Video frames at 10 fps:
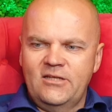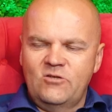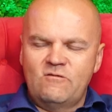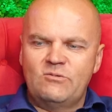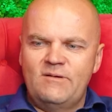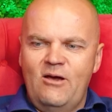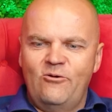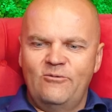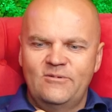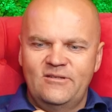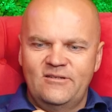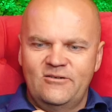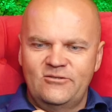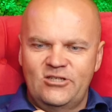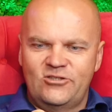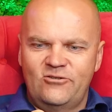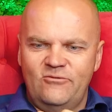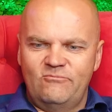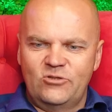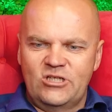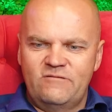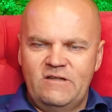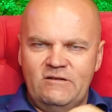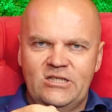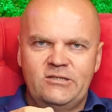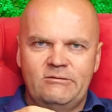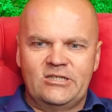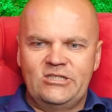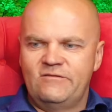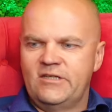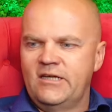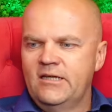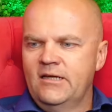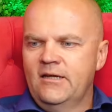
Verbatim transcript: coś wybrzmiało, y, chociaż to może się wydawać dla ciebie teraz dziwne,